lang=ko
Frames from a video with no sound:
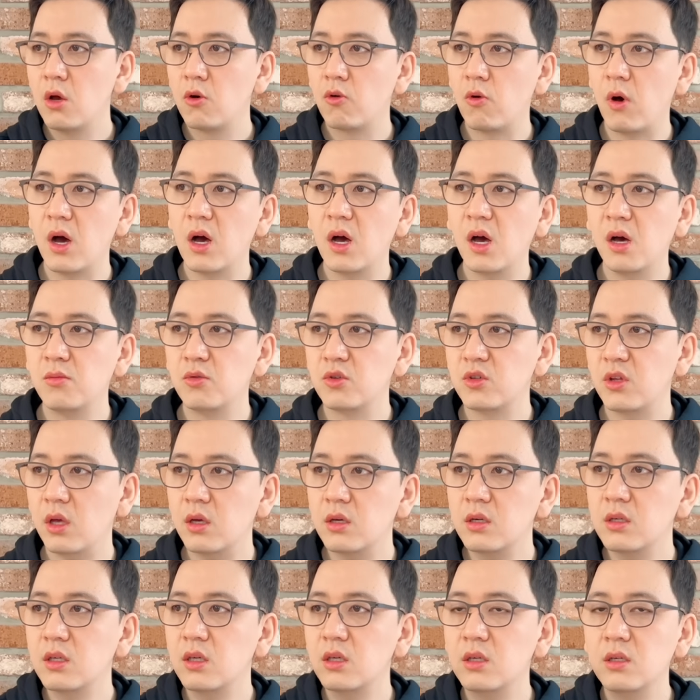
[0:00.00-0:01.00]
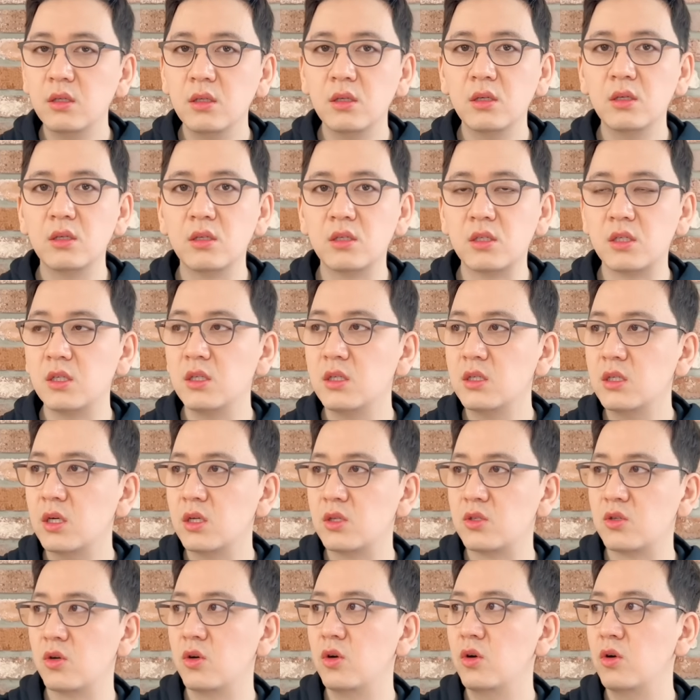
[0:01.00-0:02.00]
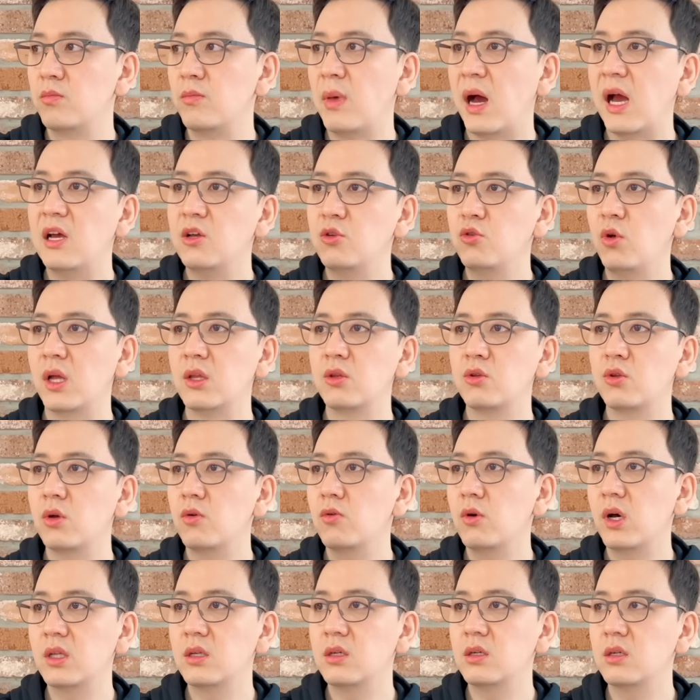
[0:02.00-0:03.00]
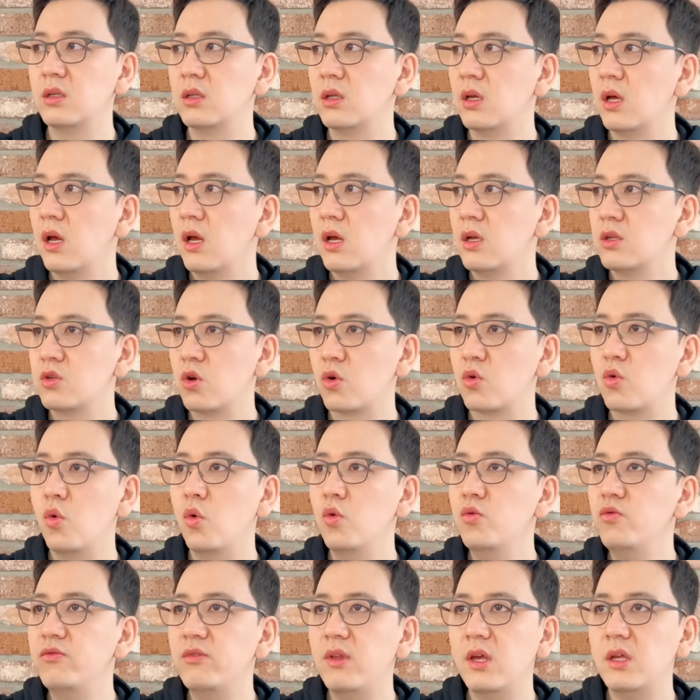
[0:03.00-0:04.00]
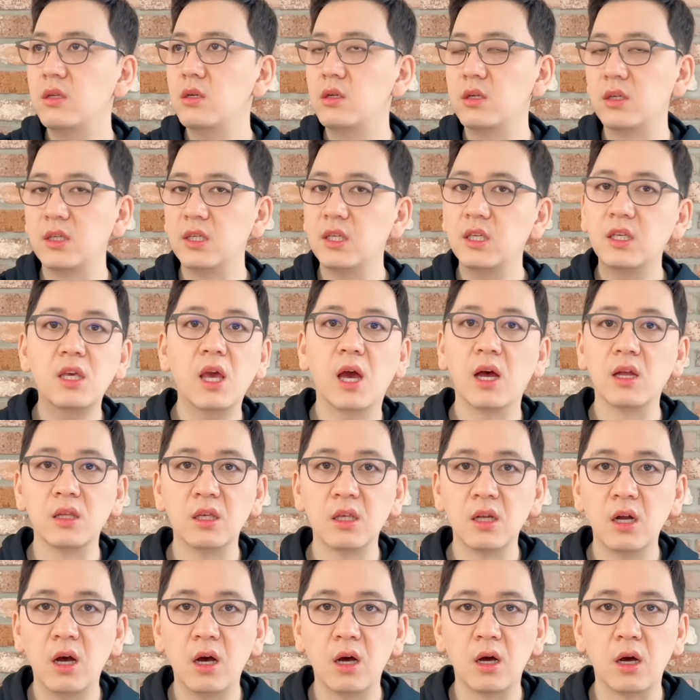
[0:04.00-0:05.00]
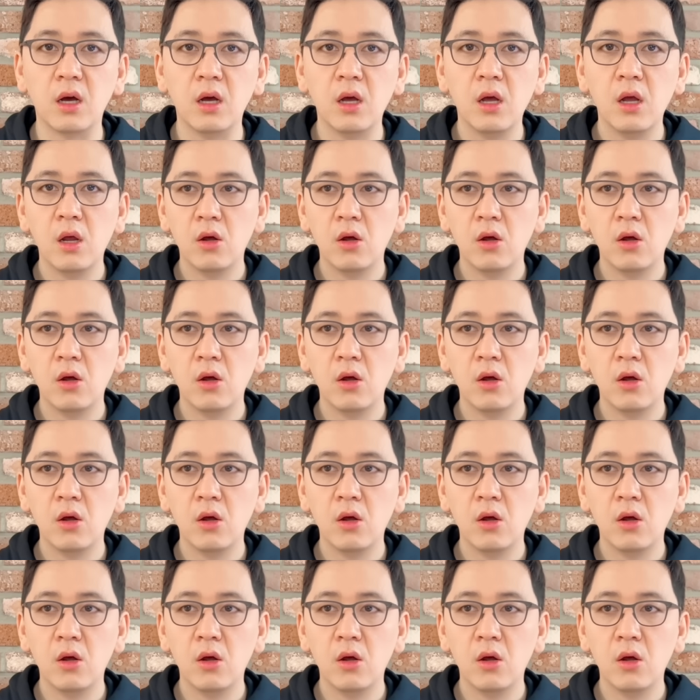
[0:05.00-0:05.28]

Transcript: 광화문 태극기 흔드는 진짜 저 말도 안 통하는 저 꼰대들 이게 아니라